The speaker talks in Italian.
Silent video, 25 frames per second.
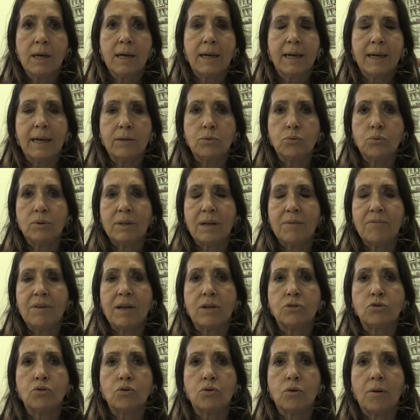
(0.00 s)
che
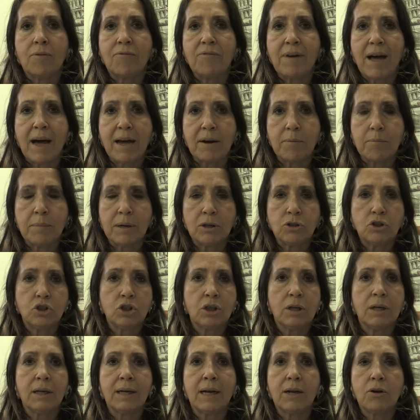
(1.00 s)
tuttavia sono
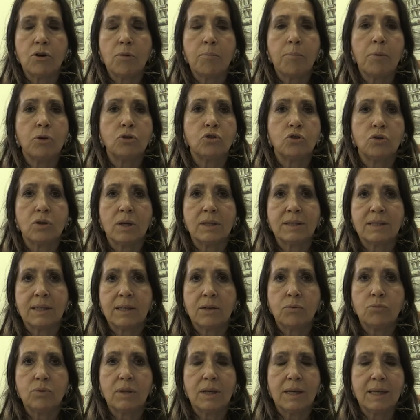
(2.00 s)
farmaci che non possono
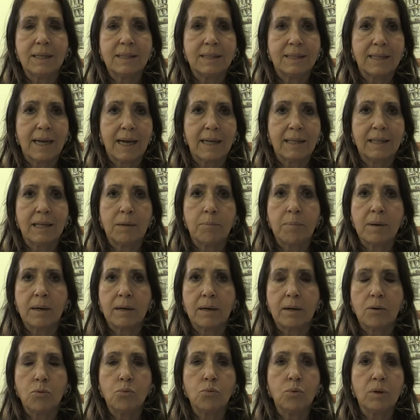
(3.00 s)
essere utilizzati per
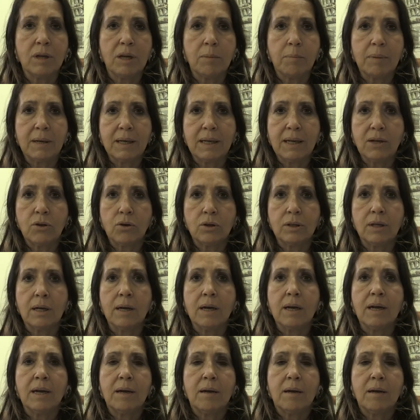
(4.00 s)
lunghi periodi